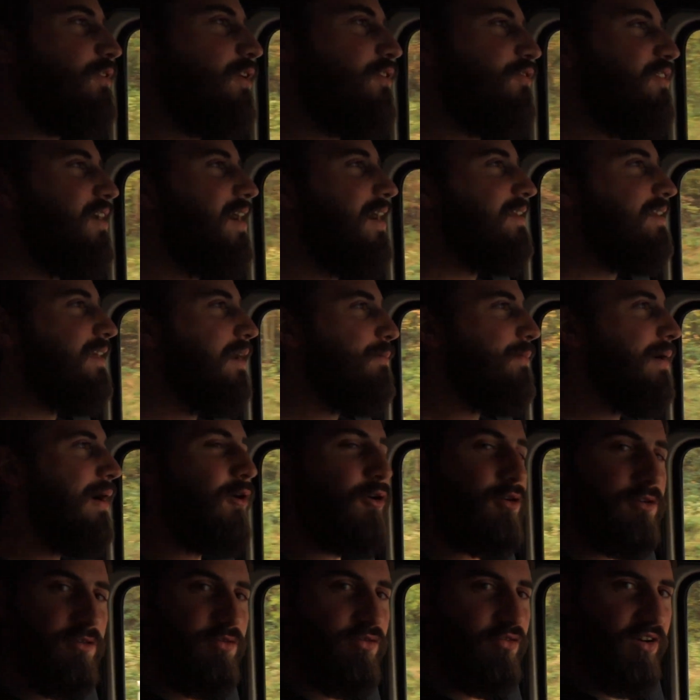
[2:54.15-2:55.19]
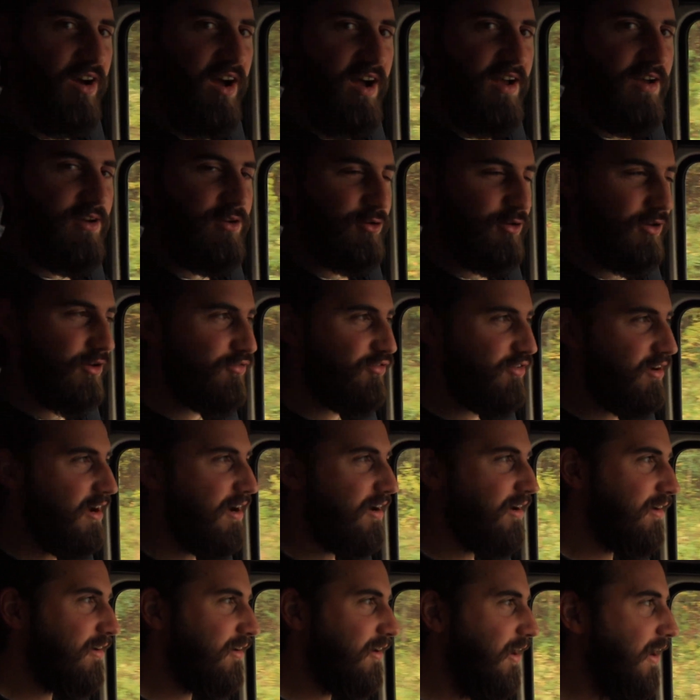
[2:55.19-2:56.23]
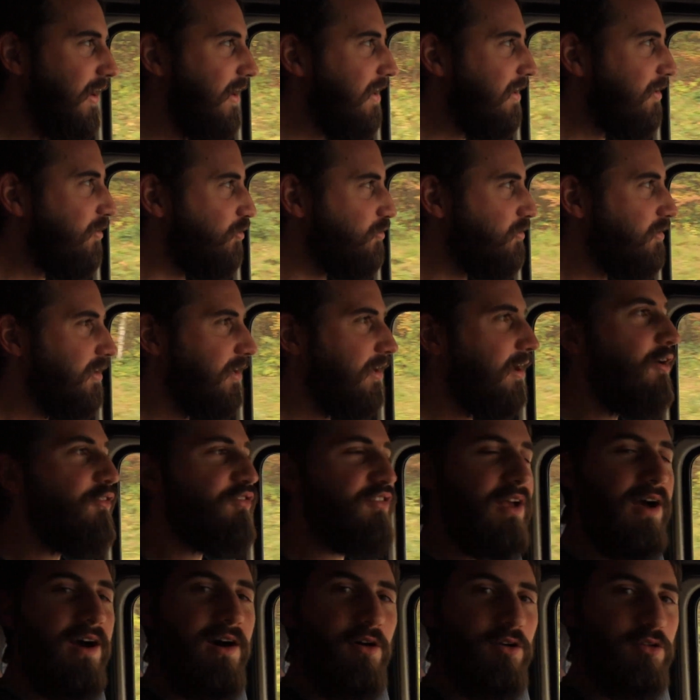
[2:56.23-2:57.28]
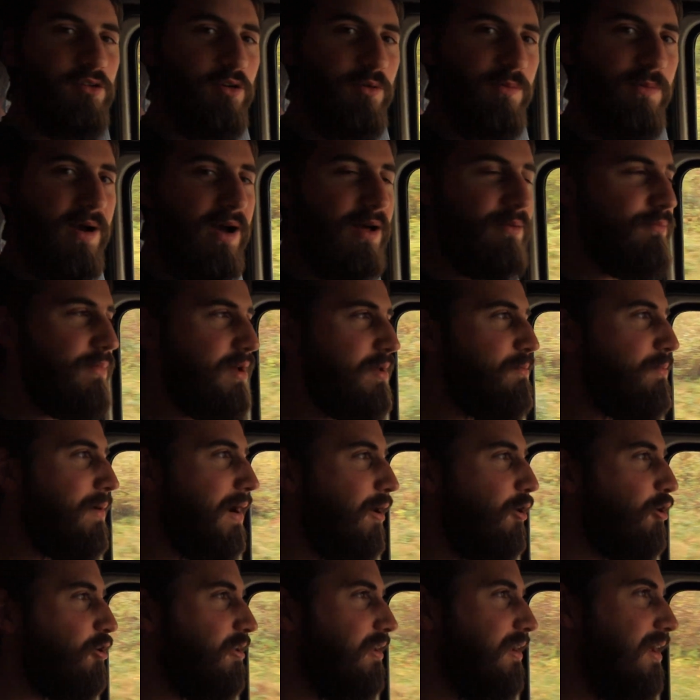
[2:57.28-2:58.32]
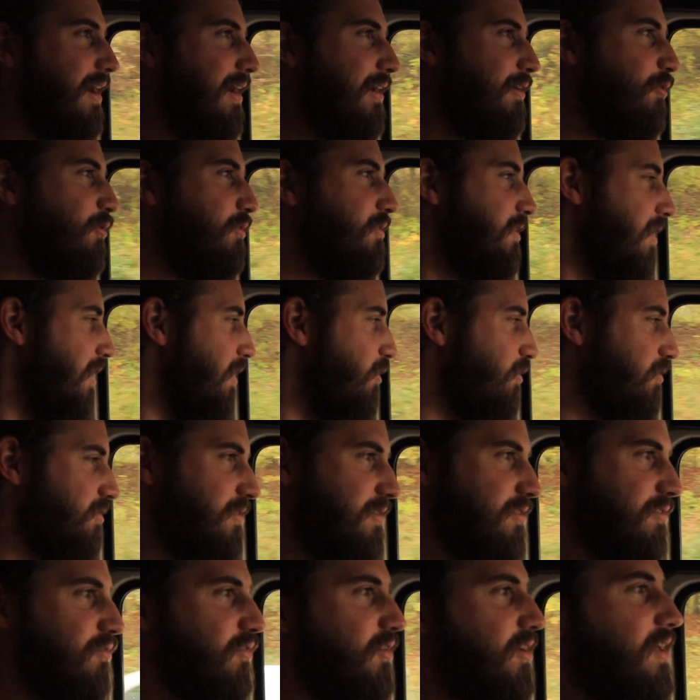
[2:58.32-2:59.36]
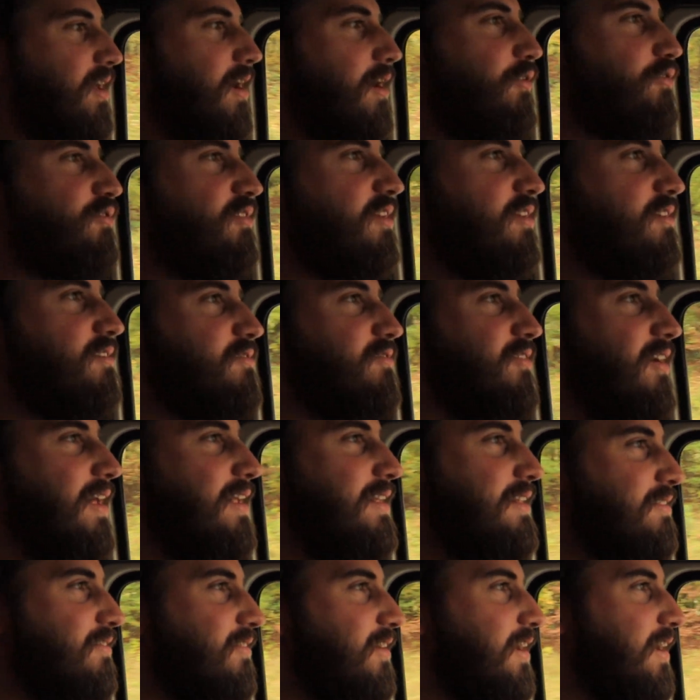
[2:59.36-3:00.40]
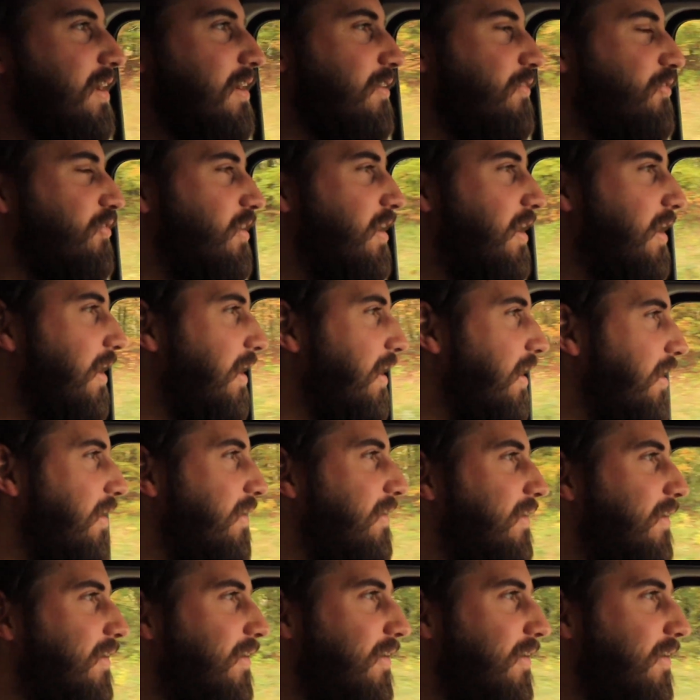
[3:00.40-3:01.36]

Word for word: Wir fahren ja mautfrei durch Frankreich und die auf der Autobahn mit Maut lachen uns aus, dass wir hier auf diesen Waldwegen fahren.